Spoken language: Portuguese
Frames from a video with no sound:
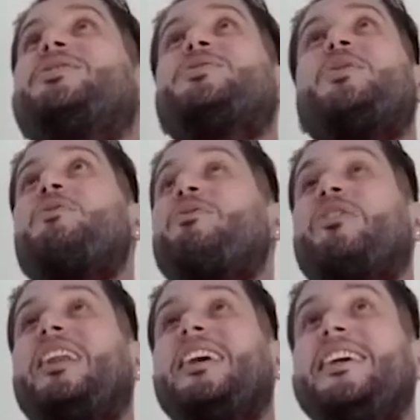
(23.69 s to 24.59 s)
sou
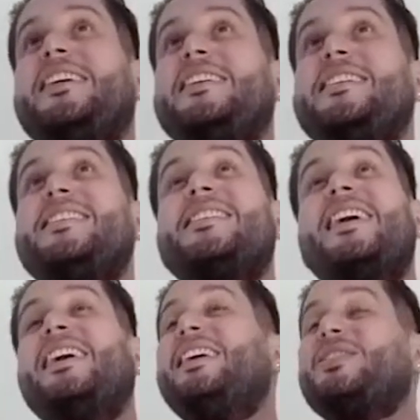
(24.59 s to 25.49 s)
feliz.
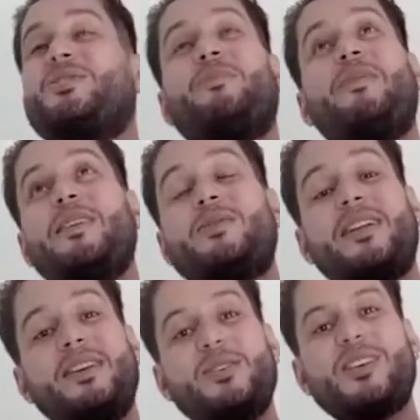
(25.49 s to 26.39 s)
Só peço a
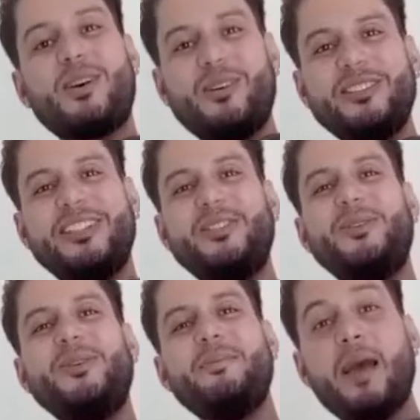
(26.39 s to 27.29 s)
Deus que
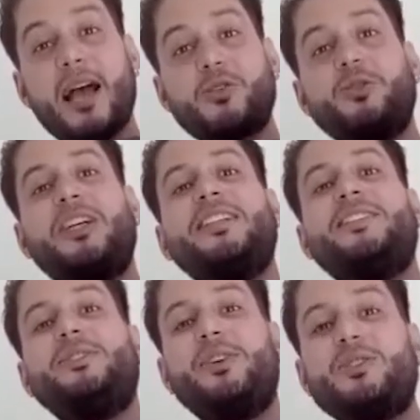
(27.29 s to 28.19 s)
continue me
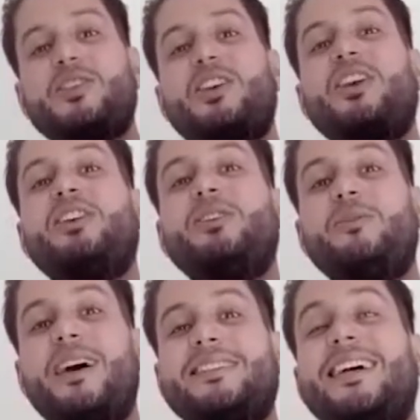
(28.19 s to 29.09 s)
ajudando, vou seguindo,
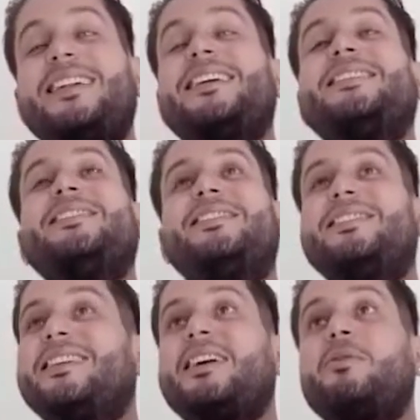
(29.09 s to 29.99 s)
batalhando,
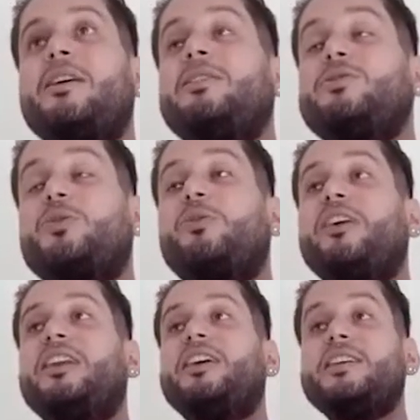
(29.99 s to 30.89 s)
tô tranquilo e sou
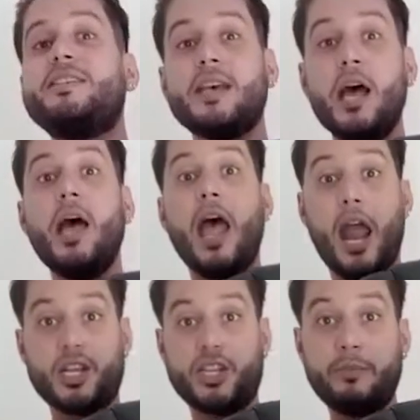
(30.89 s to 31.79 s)
feliz.
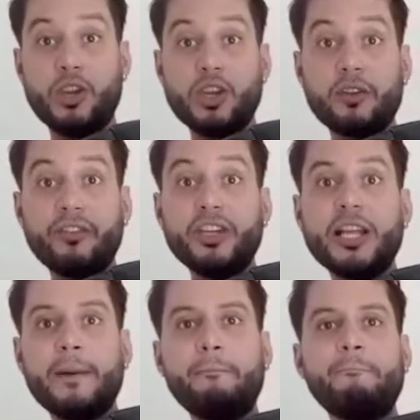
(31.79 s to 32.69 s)
Essa é minha vida,